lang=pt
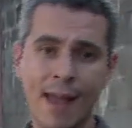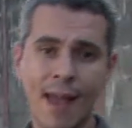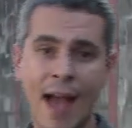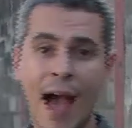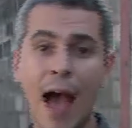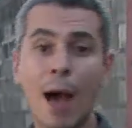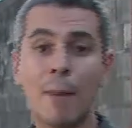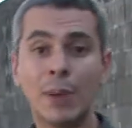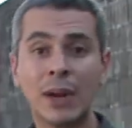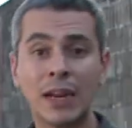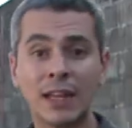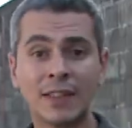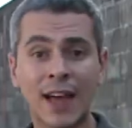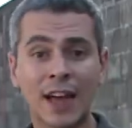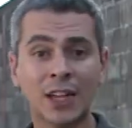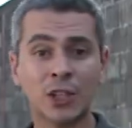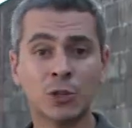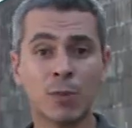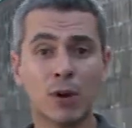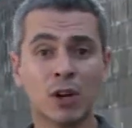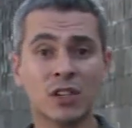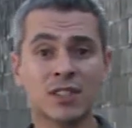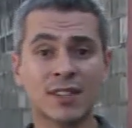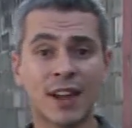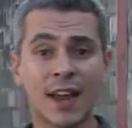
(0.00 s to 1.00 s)
A habilidade
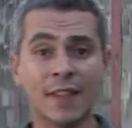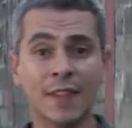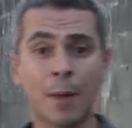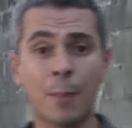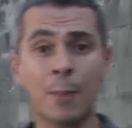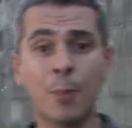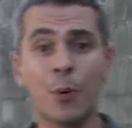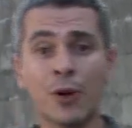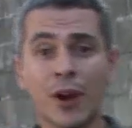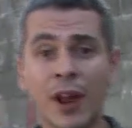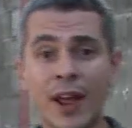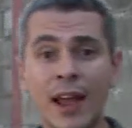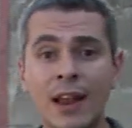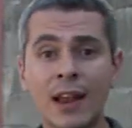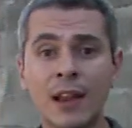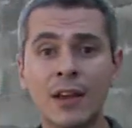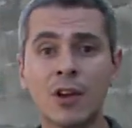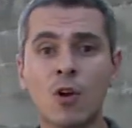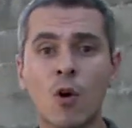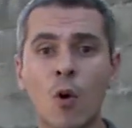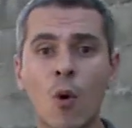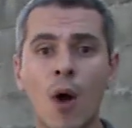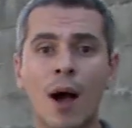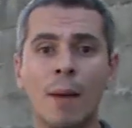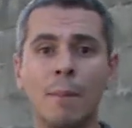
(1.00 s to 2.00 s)
mostrada por ele
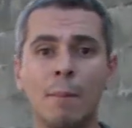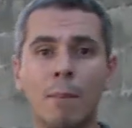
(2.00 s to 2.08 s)
com a